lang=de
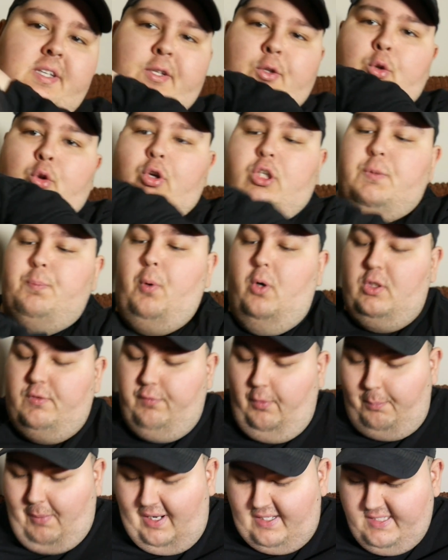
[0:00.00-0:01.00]
die Deluxe-Box
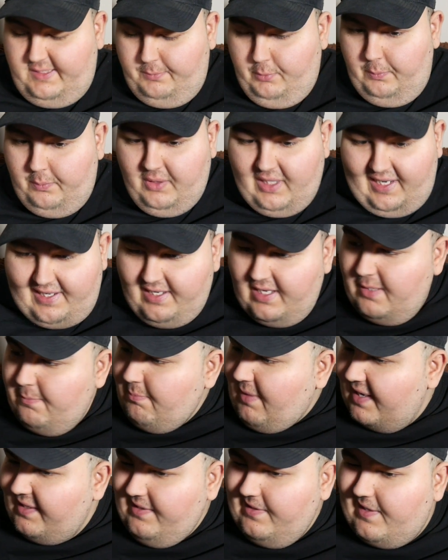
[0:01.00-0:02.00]
von Maximum 3
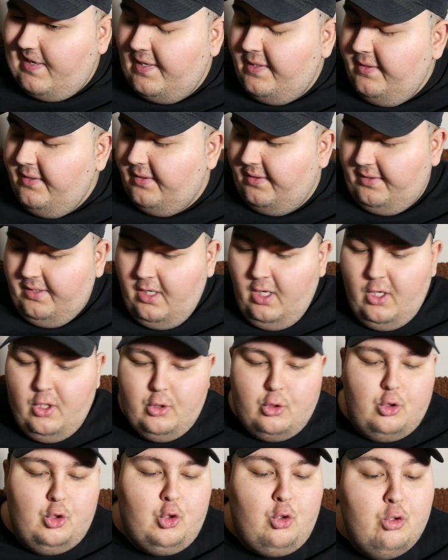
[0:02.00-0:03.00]
in meinen Händen.
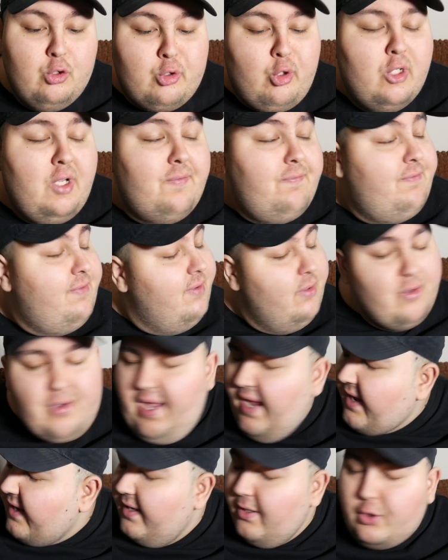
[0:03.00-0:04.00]
Ich küsse euer,
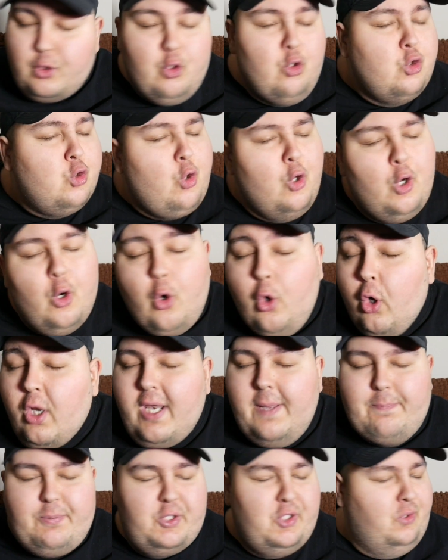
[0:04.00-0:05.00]
ey, ich küsse euer
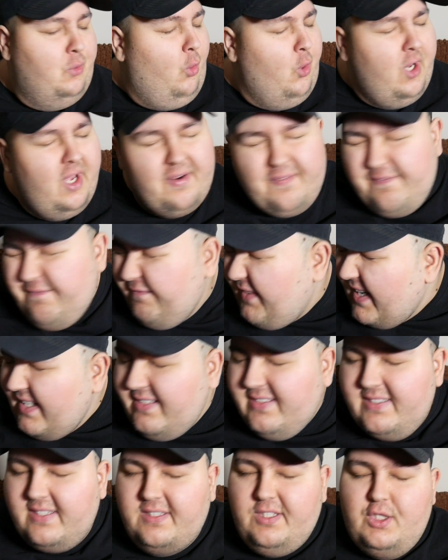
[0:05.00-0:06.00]
Ohrläppchen, euer
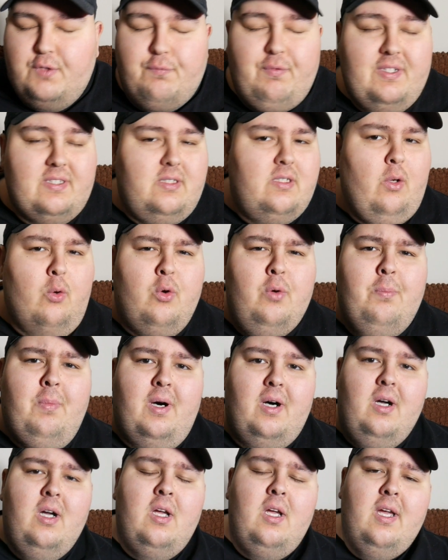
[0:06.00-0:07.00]
Wellensittich, was auch
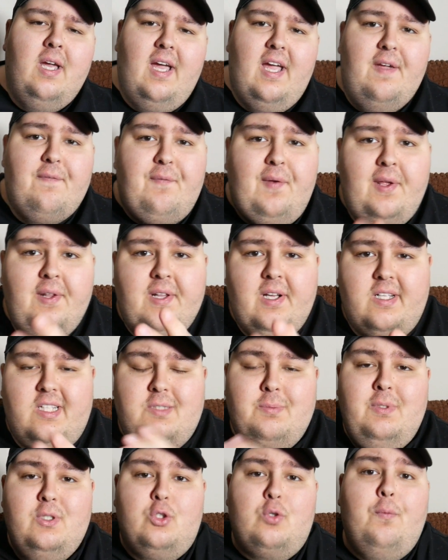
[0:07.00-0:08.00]
immer. Ey, vielen Dank,
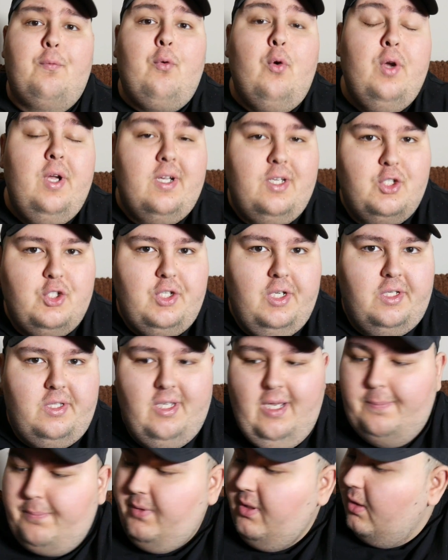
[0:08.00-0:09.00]
dass ihr mir das schon vorher
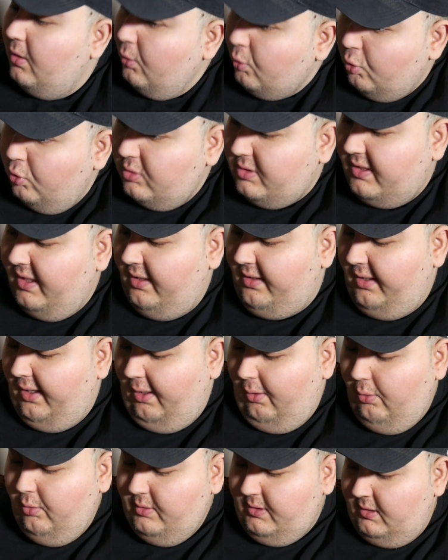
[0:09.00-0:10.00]
geschickt habt. Kuss geht
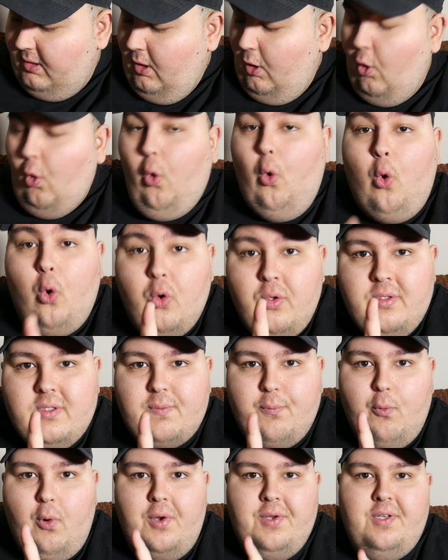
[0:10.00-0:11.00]
raus.
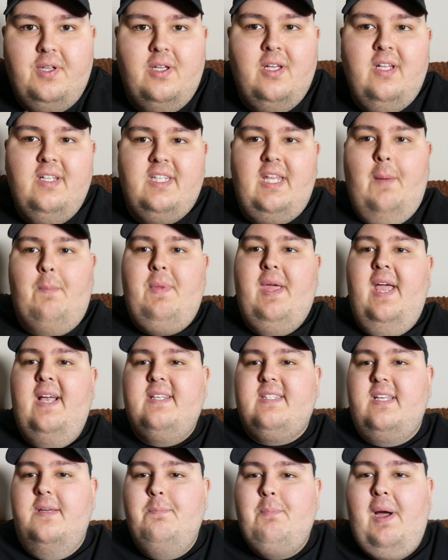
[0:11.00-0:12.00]
Und, Freunde, die haben mir
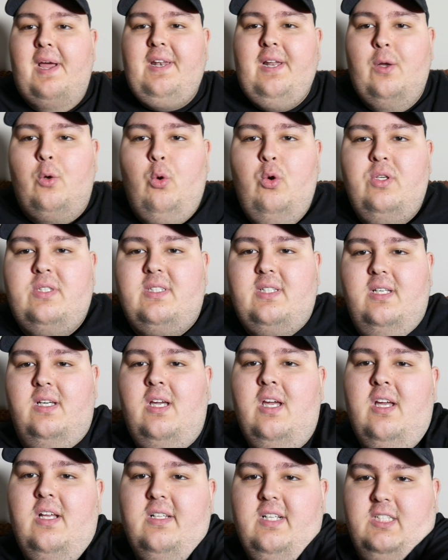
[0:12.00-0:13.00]
extra in meiner
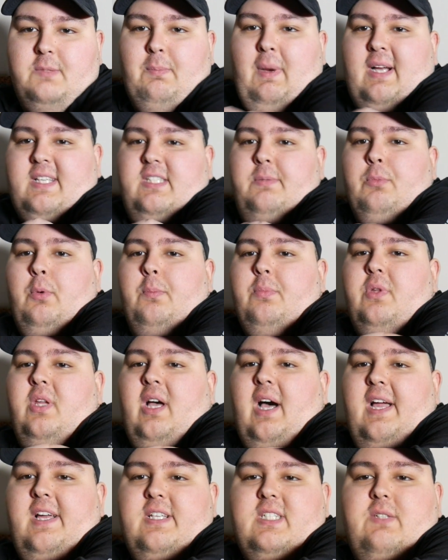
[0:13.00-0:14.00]
Größe das Maximum
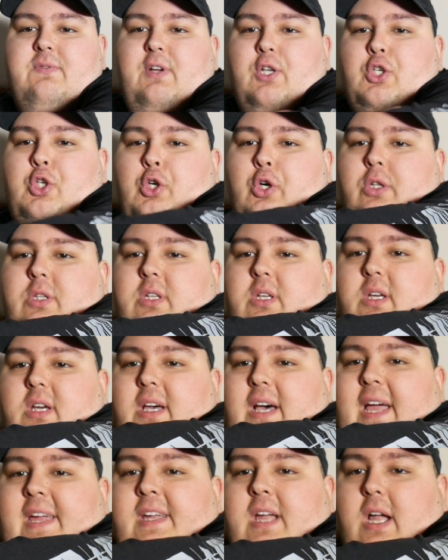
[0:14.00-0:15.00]
3 Sweatshot
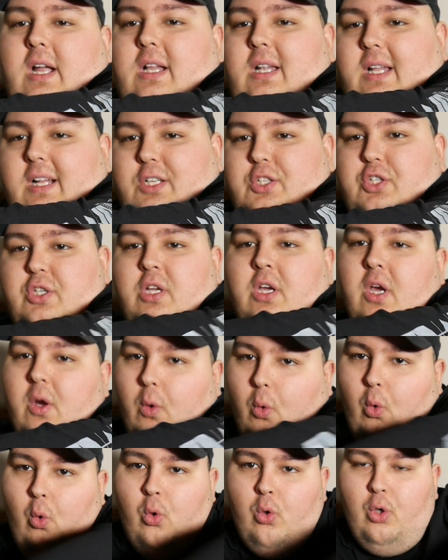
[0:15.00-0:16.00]
reingeklatscht.
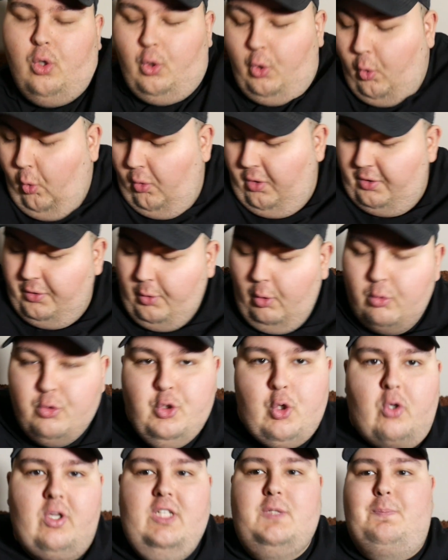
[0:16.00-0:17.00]
Ungelogen, no
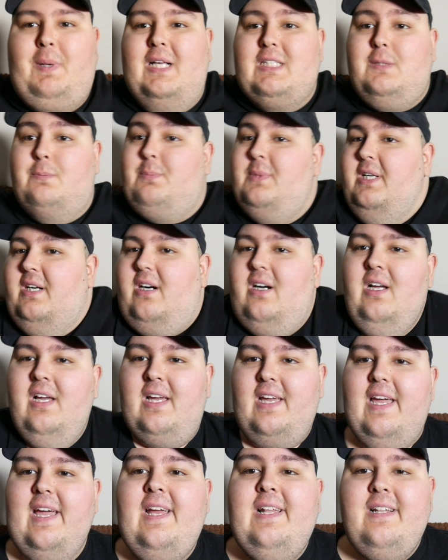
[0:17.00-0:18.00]
joke, das passt mir.
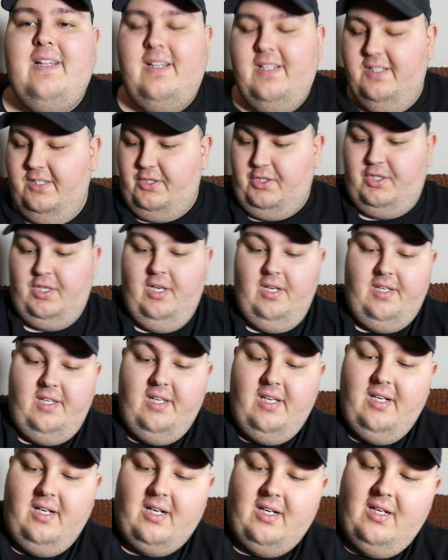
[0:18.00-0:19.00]
Endlich.
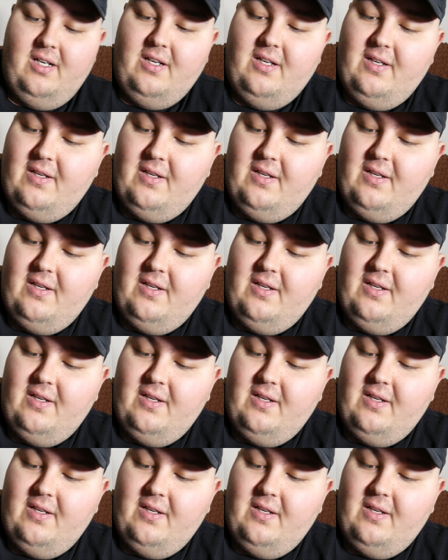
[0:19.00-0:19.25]
Hier.